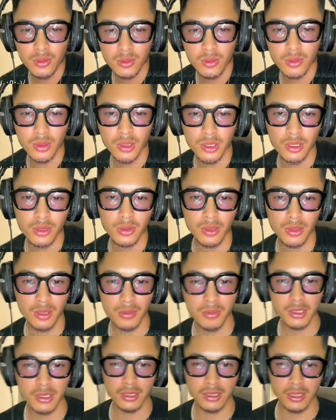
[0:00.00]
の声聞
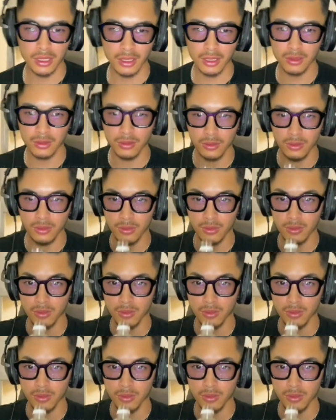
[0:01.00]
こえてますか